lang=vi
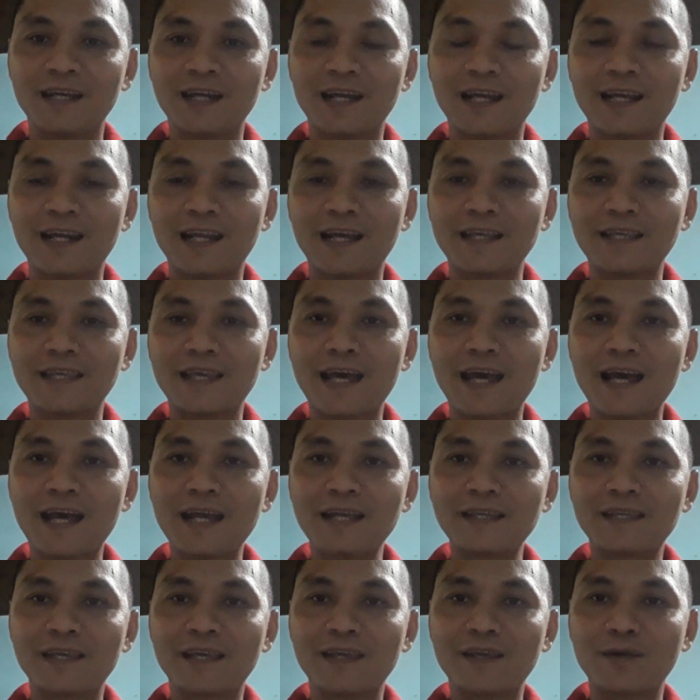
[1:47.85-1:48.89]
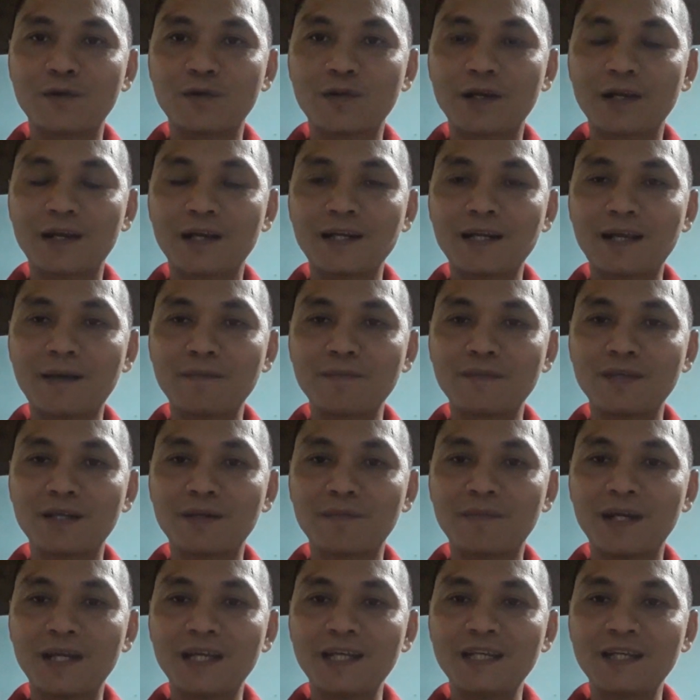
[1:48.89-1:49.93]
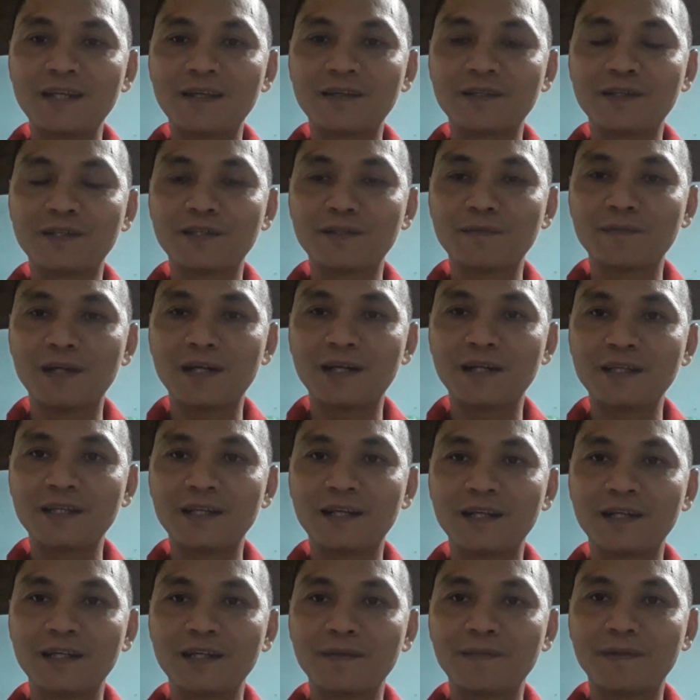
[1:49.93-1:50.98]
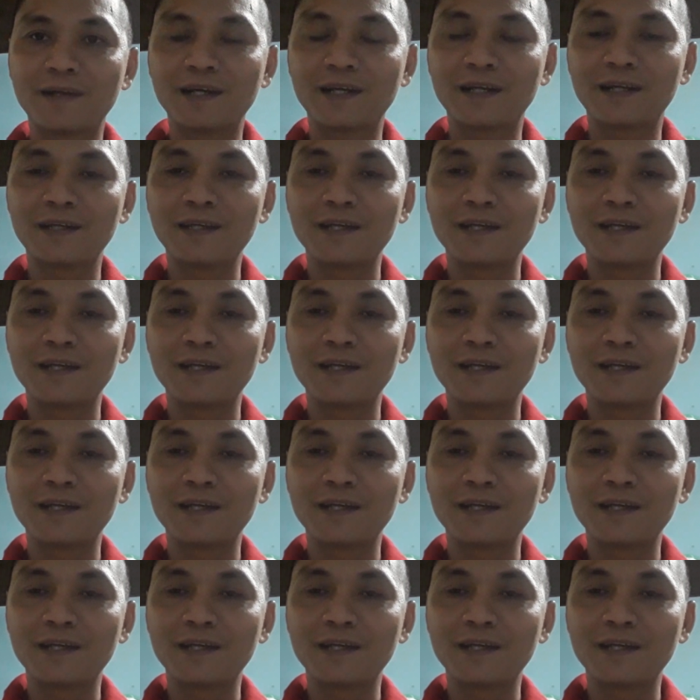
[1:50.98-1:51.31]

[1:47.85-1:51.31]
hay là nhá chiều là cả năm giờ mấy à, đường mà hơi hơi mà